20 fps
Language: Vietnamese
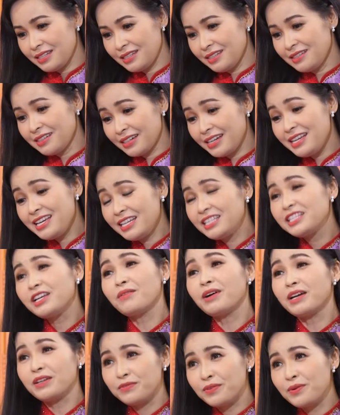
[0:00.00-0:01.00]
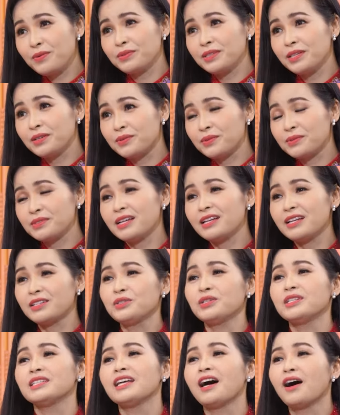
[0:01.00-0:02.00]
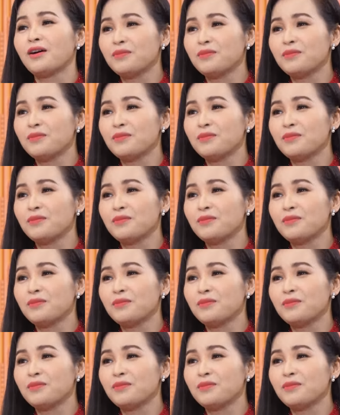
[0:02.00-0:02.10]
đường đi trong hạnh phúc thì cũng rất là truyền